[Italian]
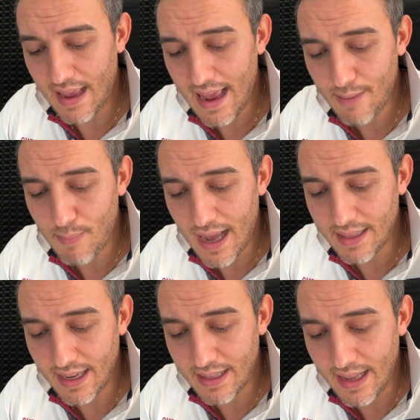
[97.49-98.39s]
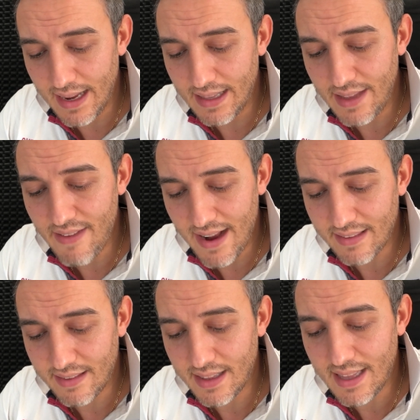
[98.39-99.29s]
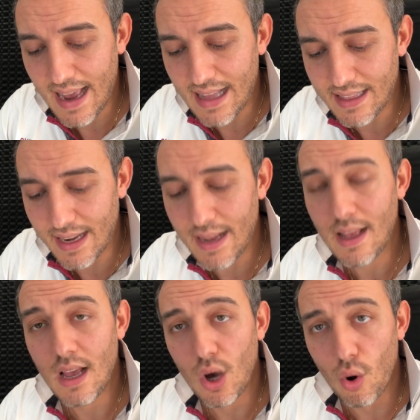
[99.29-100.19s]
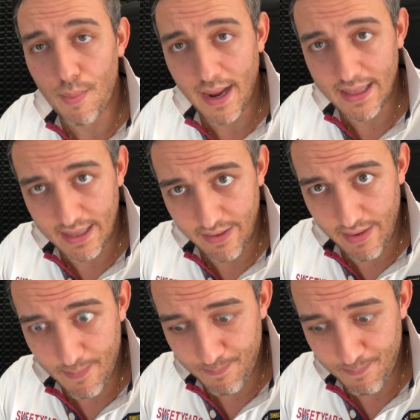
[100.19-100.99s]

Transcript: armate nei diversi teatri operativi.